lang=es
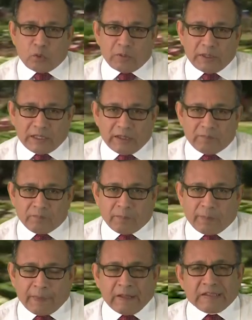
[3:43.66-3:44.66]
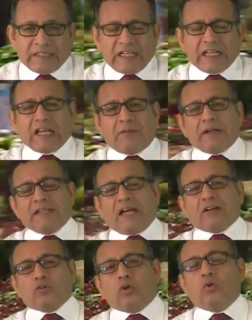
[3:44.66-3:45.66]
pública tiene que haber de
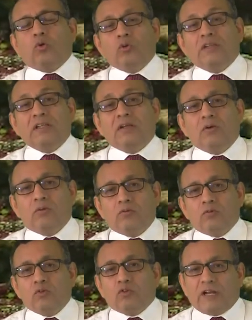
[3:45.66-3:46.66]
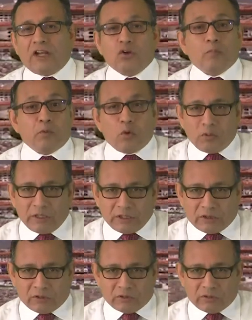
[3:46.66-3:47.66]
actor un funcionario
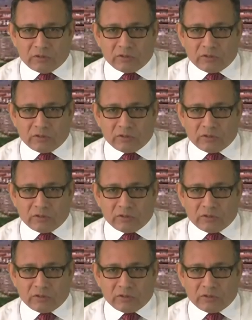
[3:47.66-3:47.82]
público.